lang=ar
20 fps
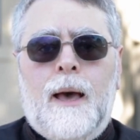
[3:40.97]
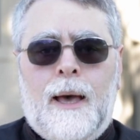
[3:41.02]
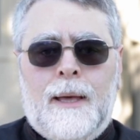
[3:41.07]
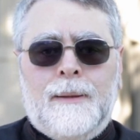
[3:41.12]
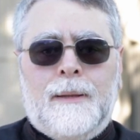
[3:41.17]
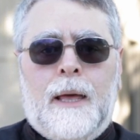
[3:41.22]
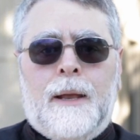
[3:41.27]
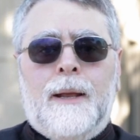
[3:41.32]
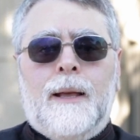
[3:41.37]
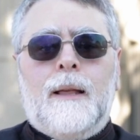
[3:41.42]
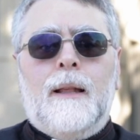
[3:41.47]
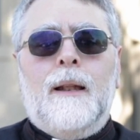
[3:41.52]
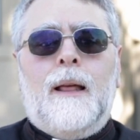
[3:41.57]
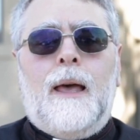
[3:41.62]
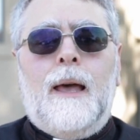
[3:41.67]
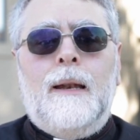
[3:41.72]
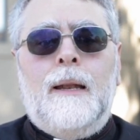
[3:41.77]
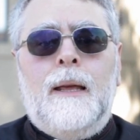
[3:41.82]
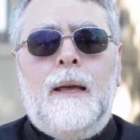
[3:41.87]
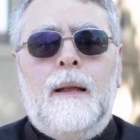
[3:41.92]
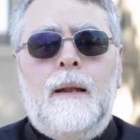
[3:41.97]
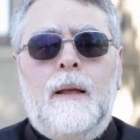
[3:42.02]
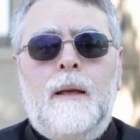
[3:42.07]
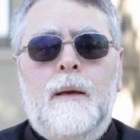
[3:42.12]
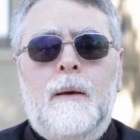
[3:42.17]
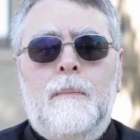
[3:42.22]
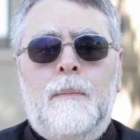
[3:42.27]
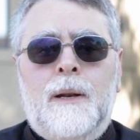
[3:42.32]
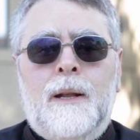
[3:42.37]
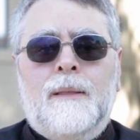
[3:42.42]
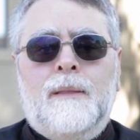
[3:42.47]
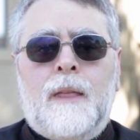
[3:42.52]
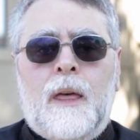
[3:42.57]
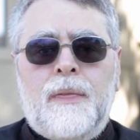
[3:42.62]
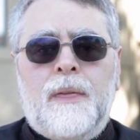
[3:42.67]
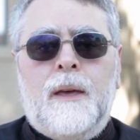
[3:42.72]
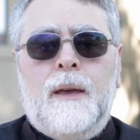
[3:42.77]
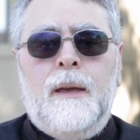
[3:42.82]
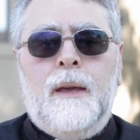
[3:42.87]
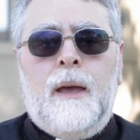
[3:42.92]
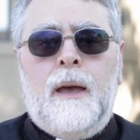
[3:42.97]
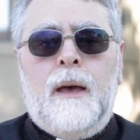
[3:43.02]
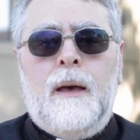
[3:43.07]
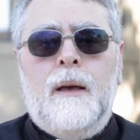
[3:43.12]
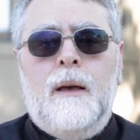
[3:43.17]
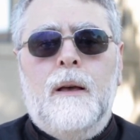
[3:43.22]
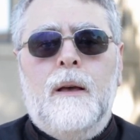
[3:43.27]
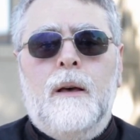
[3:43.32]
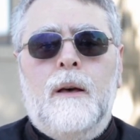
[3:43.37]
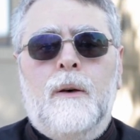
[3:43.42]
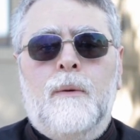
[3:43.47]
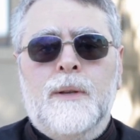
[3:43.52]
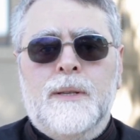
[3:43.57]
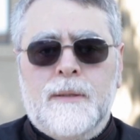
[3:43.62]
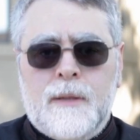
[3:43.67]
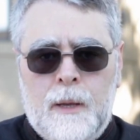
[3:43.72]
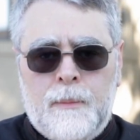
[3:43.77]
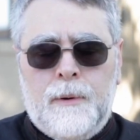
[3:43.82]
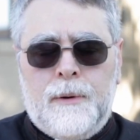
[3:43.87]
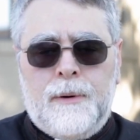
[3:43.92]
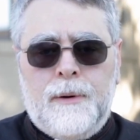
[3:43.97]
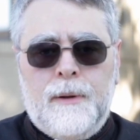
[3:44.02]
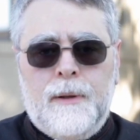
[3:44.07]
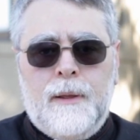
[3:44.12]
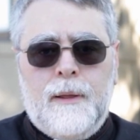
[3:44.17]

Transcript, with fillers: عن طريق القليل من التضحيه والصبر.